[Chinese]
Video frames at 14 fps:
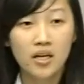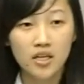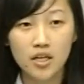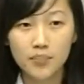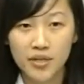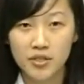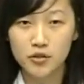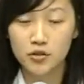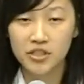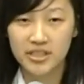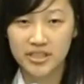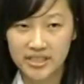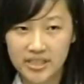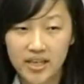根本就
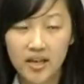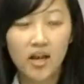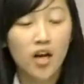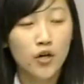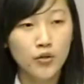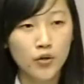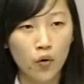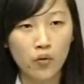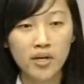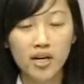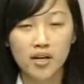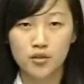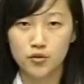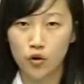是一个游
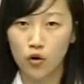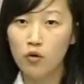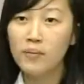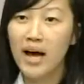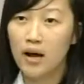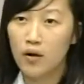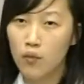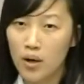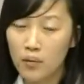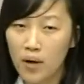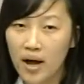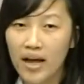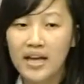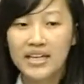客走马观
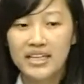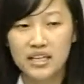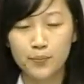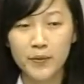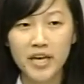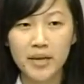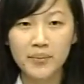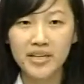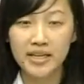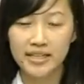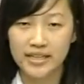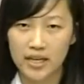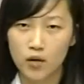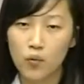花，以片面的
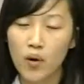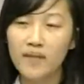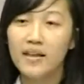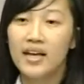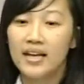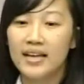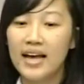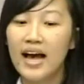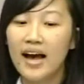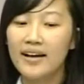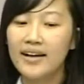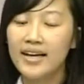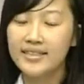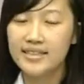眼光来
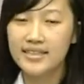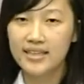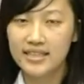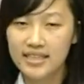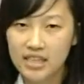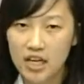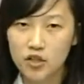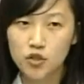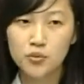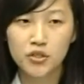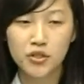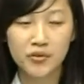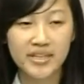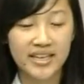涵盖今天的立场，是
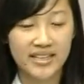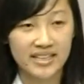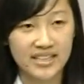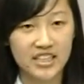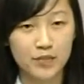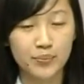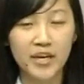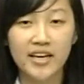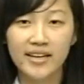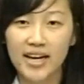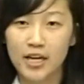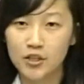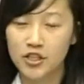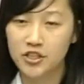不是有点以偏
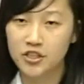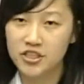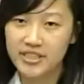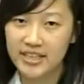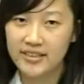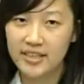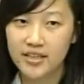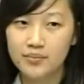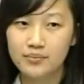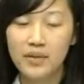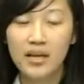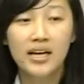概全之嫌呢？